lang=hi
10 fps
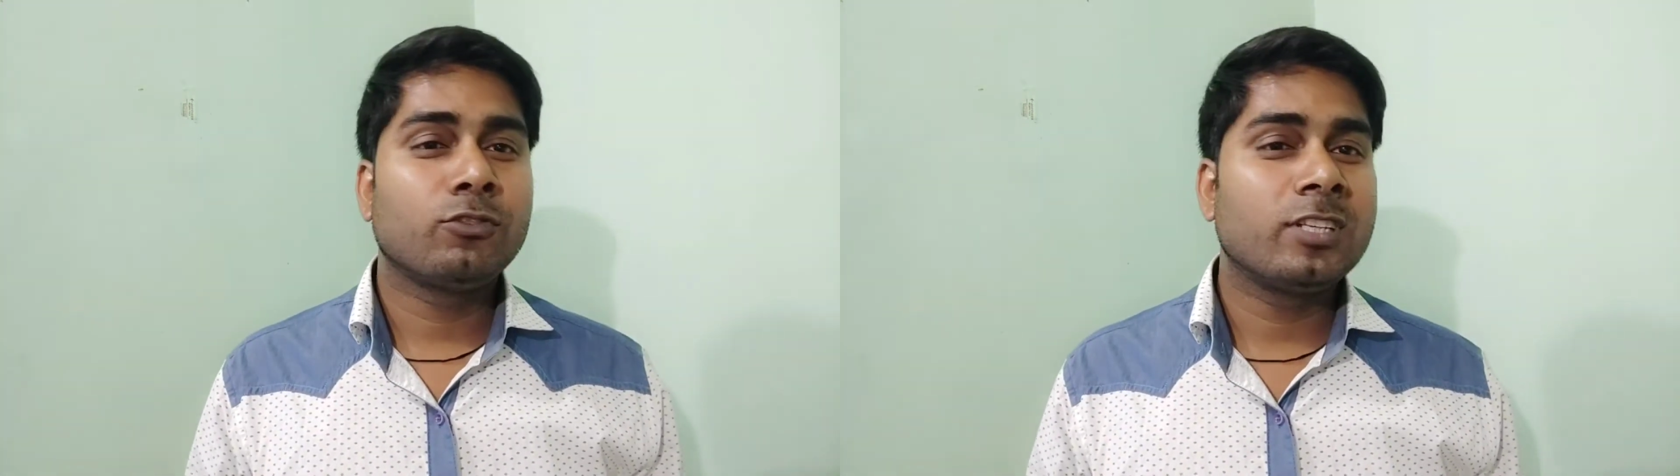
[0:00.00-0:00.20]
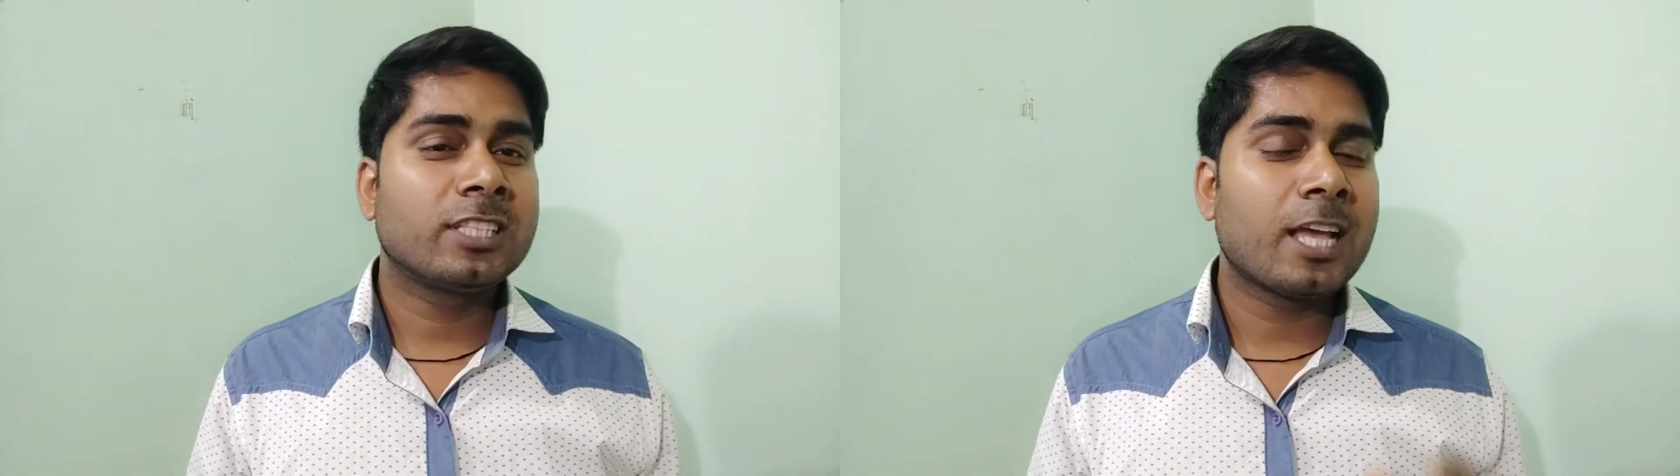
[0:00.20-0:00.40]

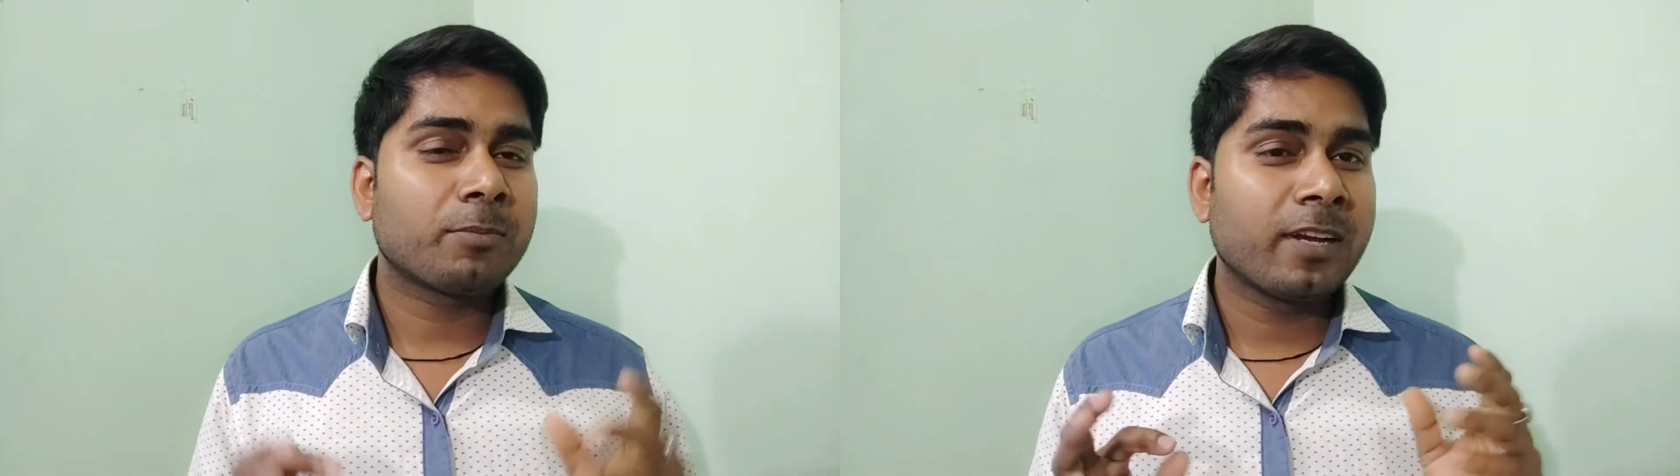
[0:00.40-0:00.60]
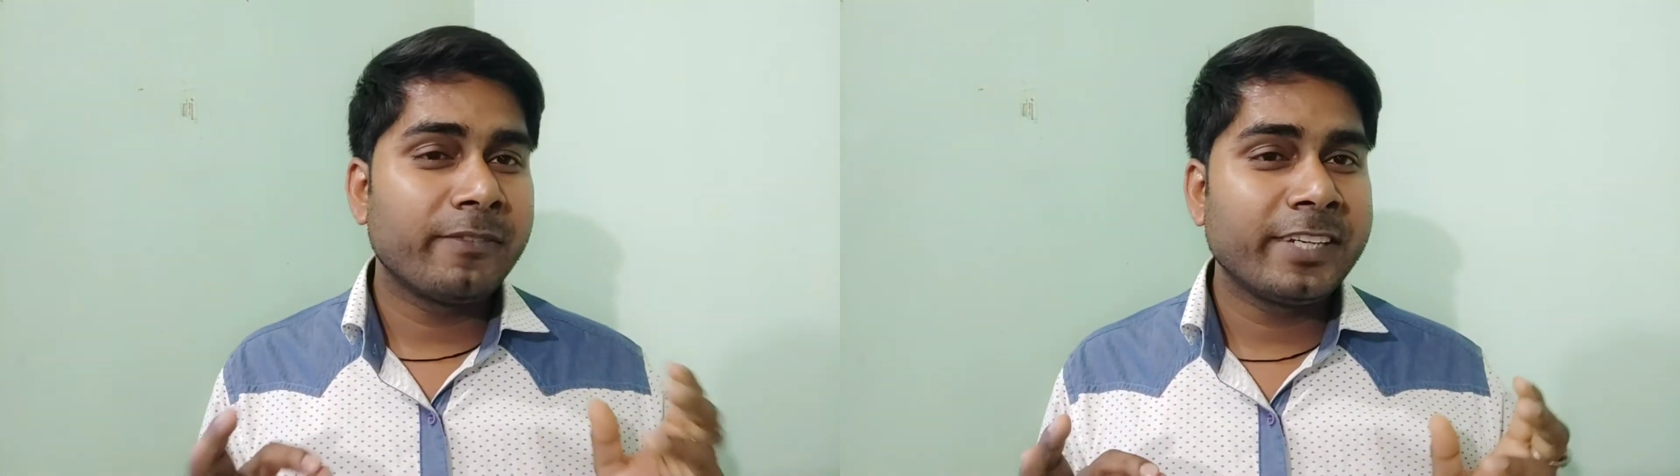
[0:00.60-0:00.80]
तो इससे
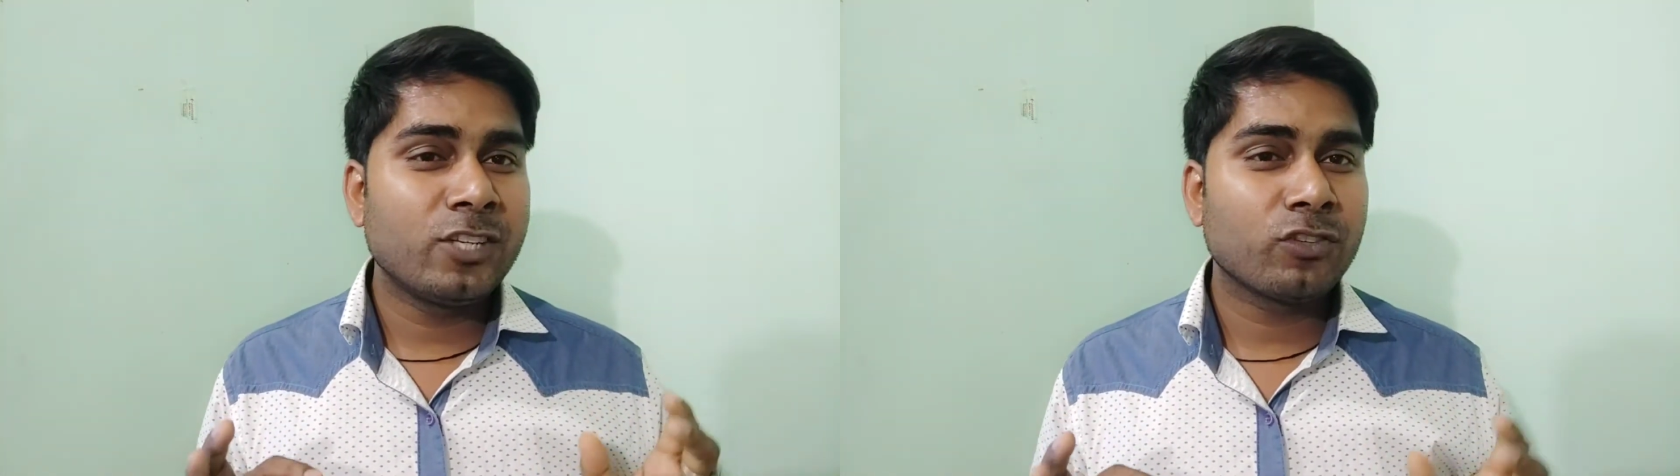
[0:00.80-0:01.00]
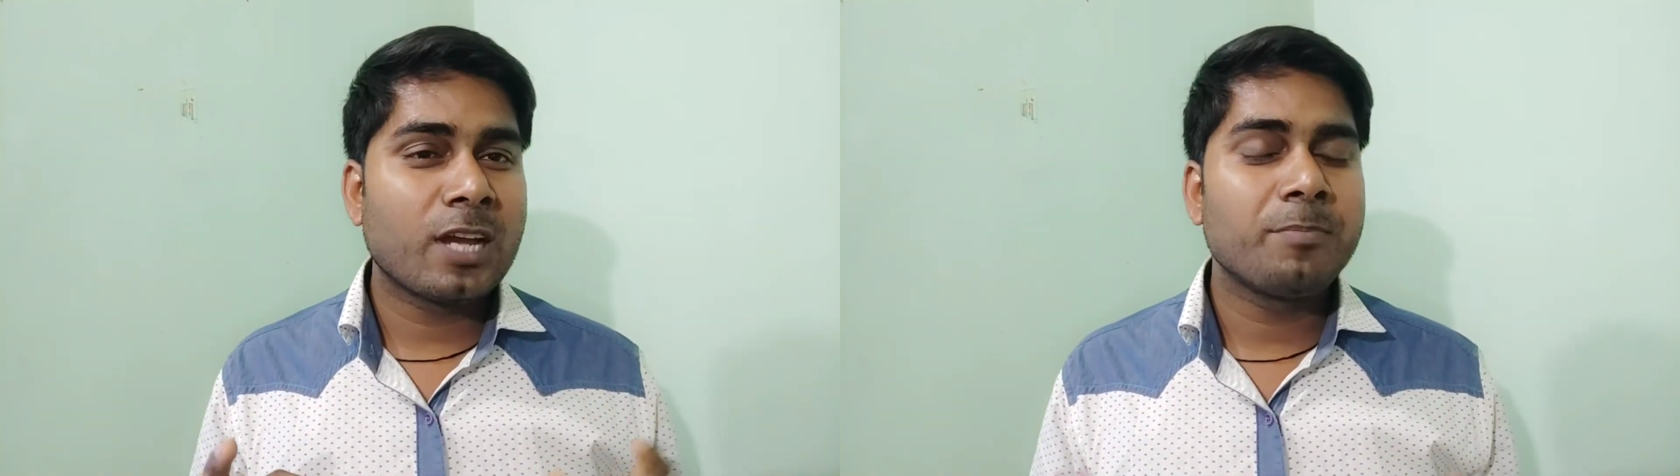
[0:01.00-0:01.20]
आपका
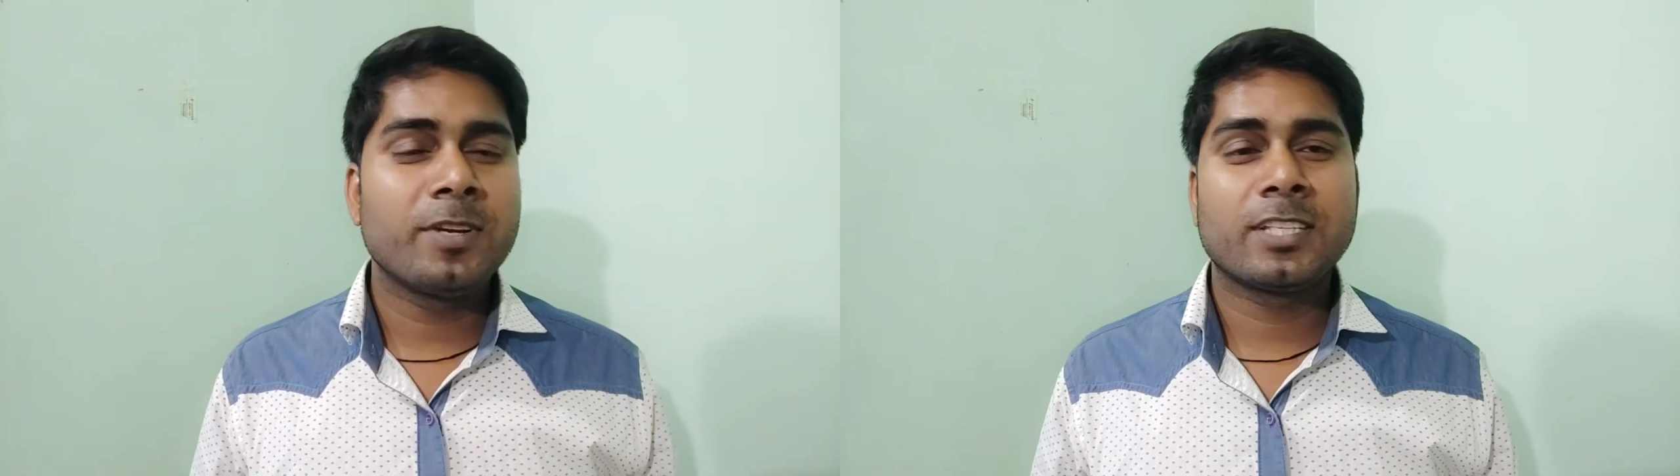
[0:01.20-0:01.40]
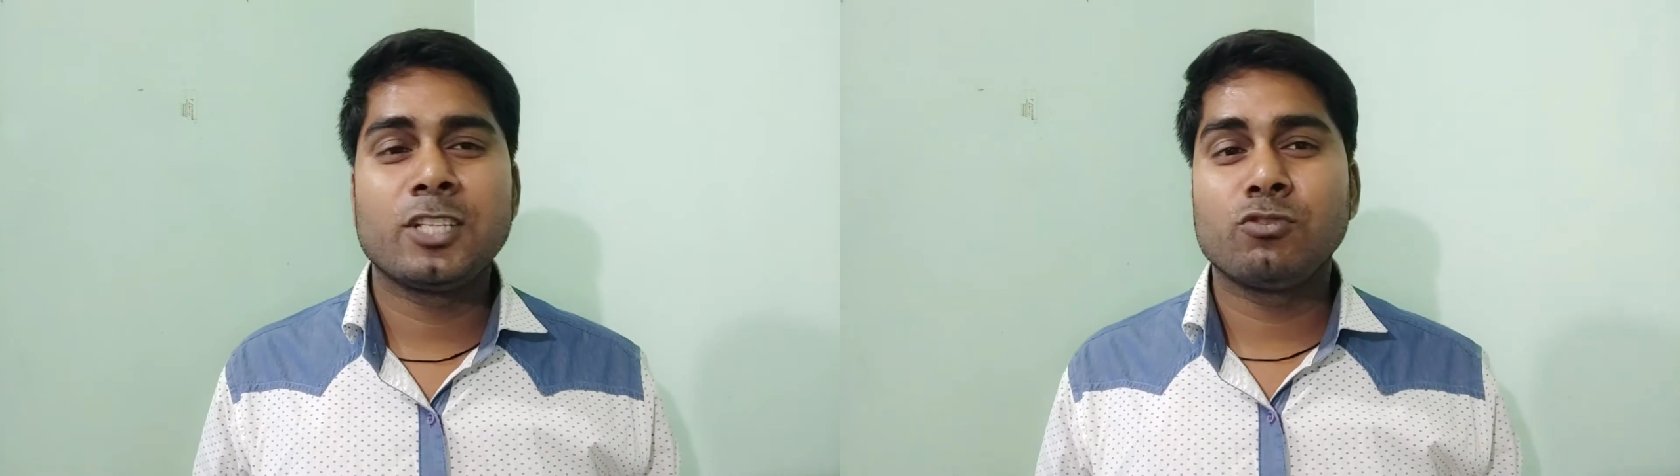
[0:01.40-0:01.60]
वीडियो का
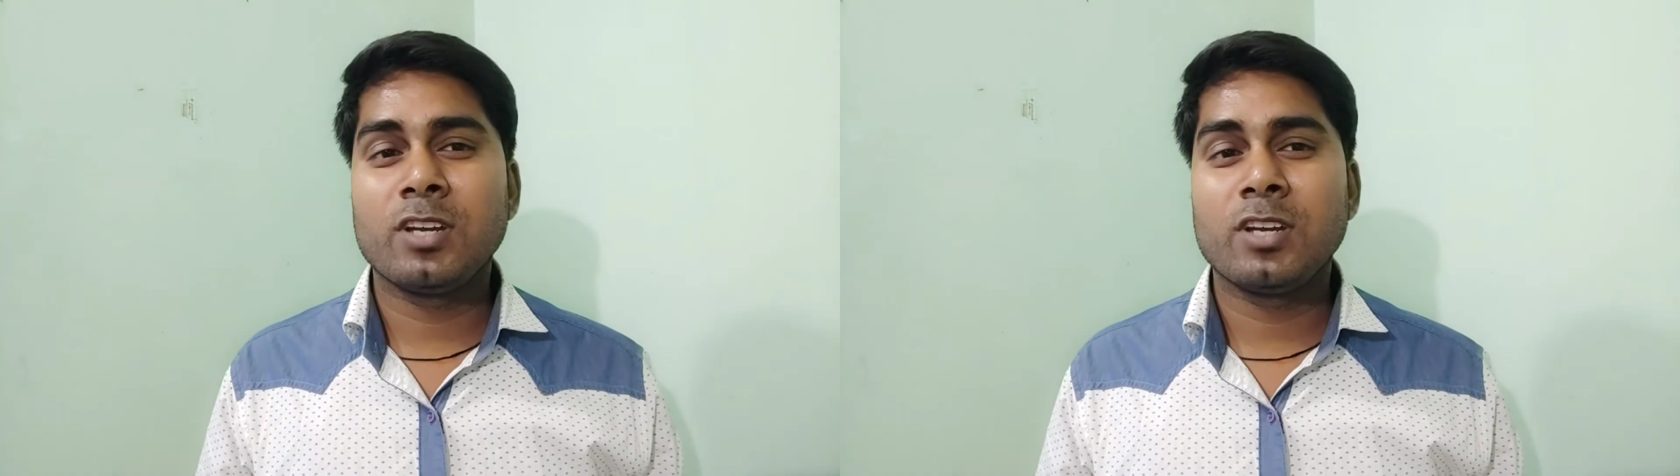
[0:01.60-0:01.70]
इम्प्रेशन